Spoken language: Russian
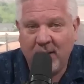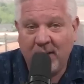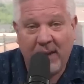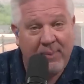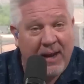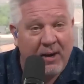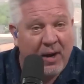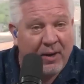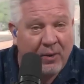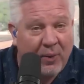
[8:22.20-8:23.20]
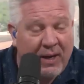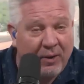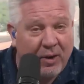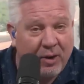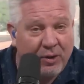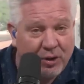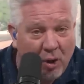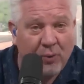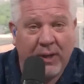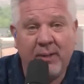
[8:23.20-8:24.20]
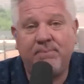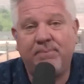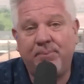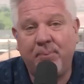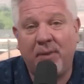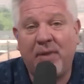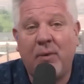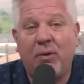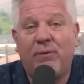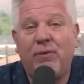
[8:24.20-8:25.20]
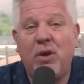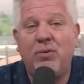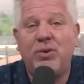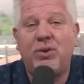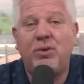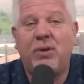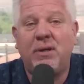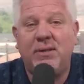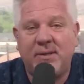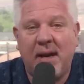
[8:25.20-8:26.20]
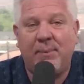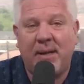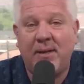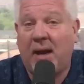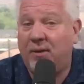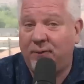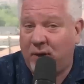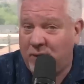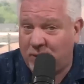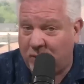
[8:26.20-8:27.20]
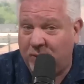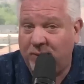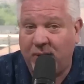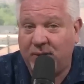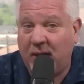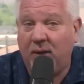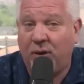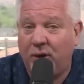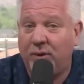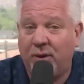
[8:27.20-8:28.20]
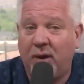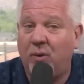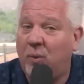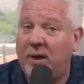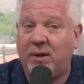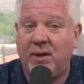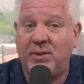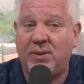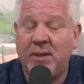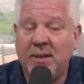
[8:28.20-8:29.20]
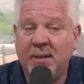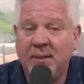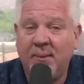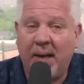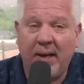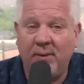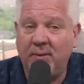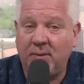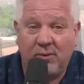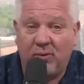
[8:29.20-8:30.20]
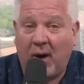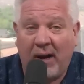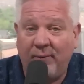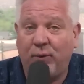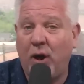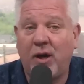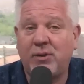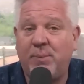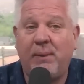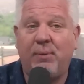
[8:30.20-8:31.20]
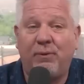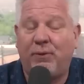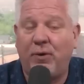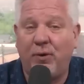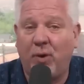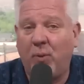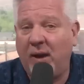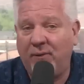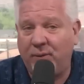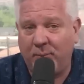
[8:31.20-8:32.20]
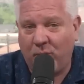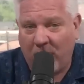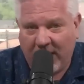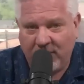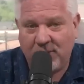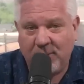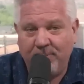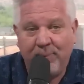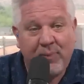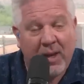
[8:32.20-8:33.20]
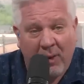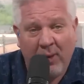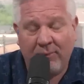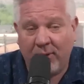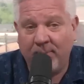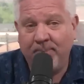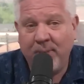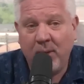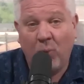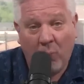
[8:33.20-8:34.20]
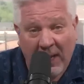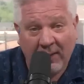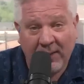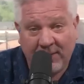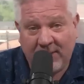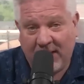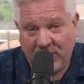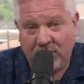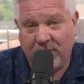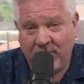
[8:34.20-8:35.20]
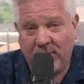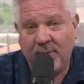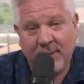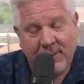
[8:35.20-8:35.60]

Они, возможно, и не поддерживают все это, но они и не порицают это, несмотря на то, что люди замечают эту нерешительность, и она отталкивает их еще дальше от Христа. Однако, добрыми намерениями,